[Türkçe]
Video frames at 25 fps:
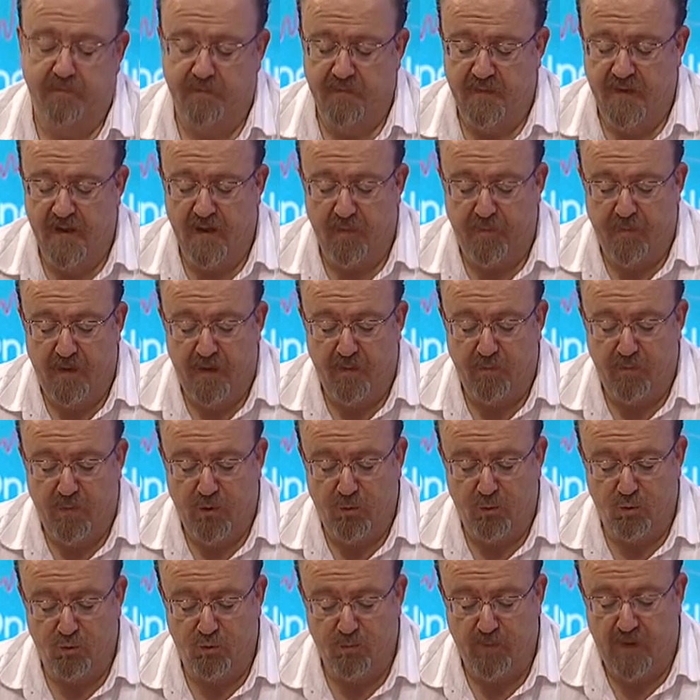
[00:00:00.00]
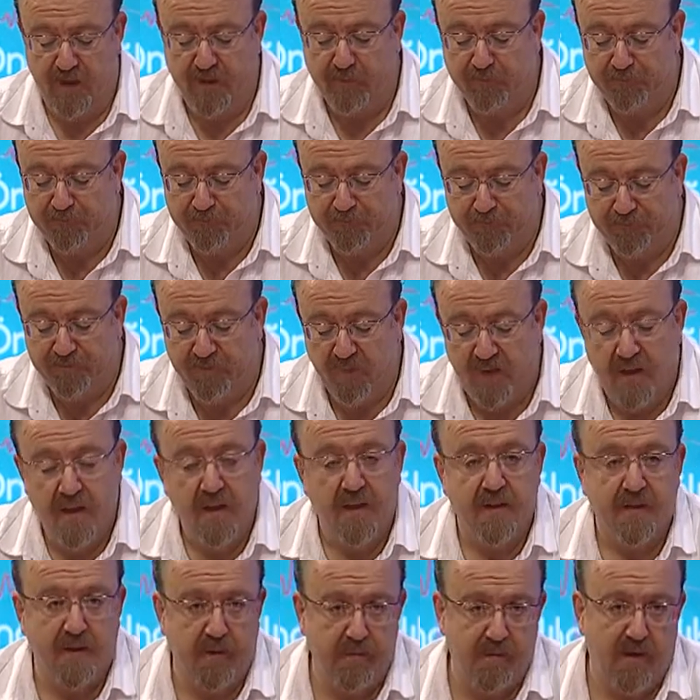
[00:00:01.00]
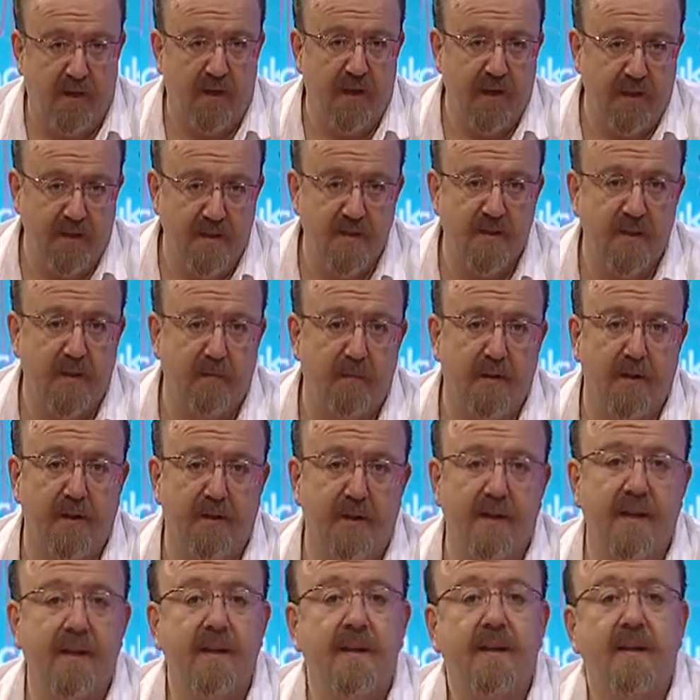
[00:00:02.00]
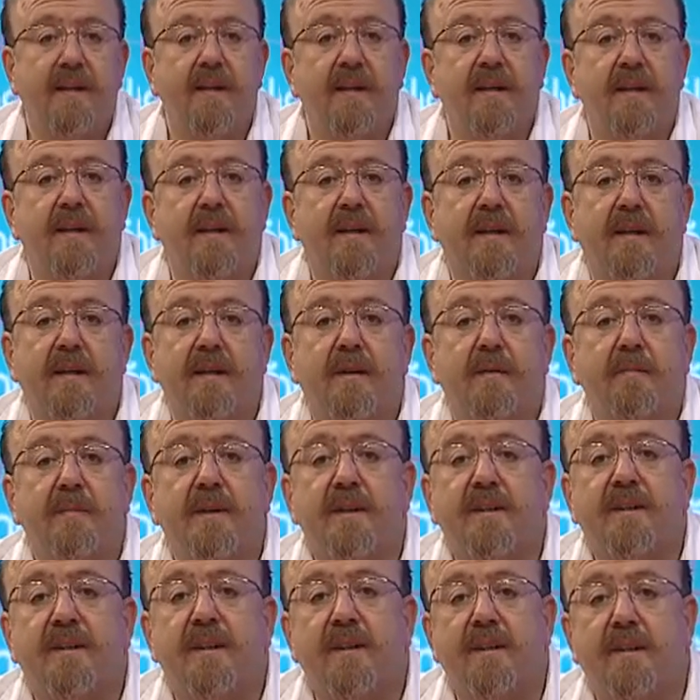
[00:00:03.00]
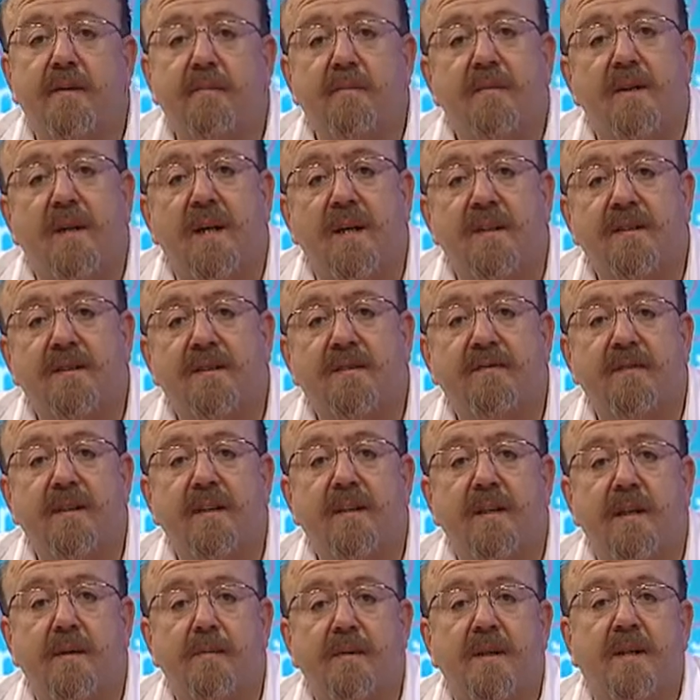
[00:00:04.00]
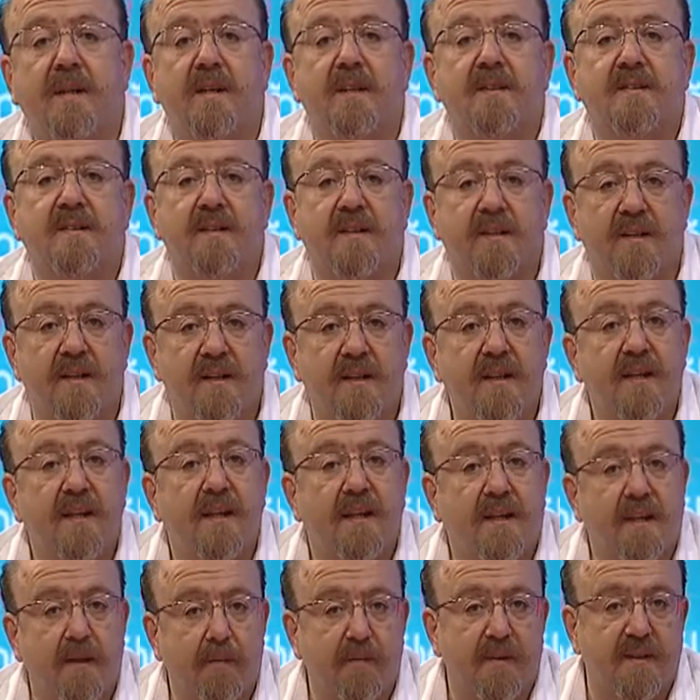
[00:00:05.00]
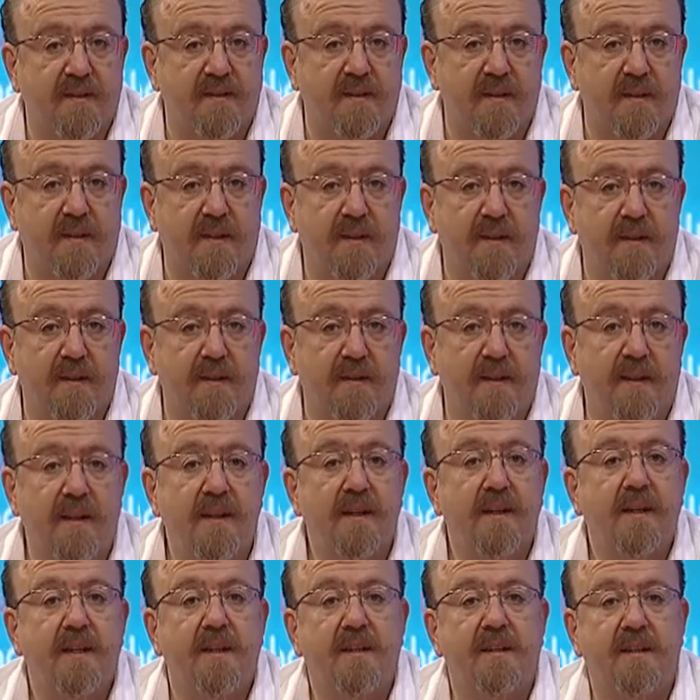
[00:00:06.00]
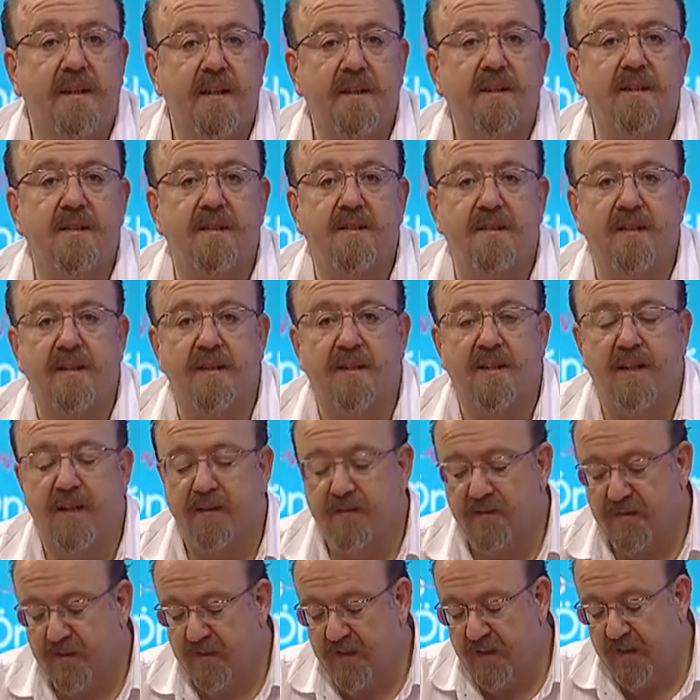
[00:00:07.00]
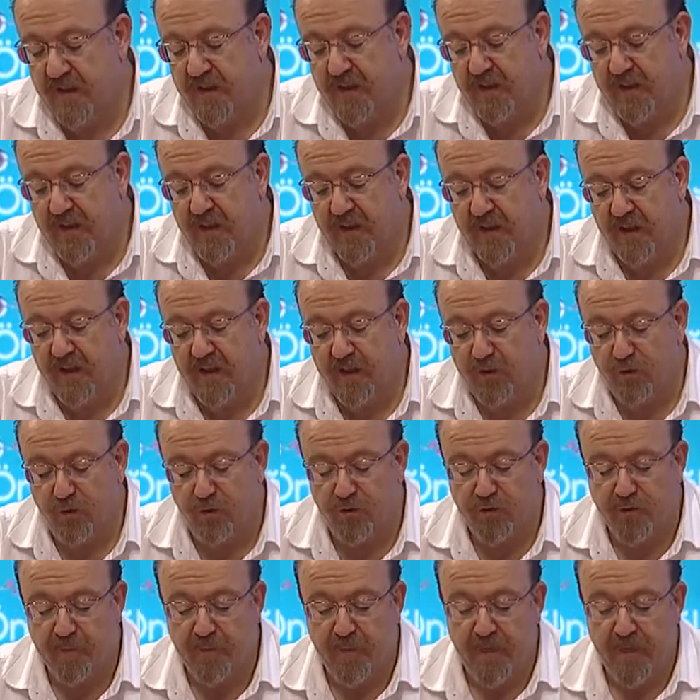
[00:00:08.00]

yapan bir uzman. Tabii aynı zamanda e, bir takım kas ve kemik hastalıkları, eklem hastalıklarında teşhis tedavisiyle ilgileniyor.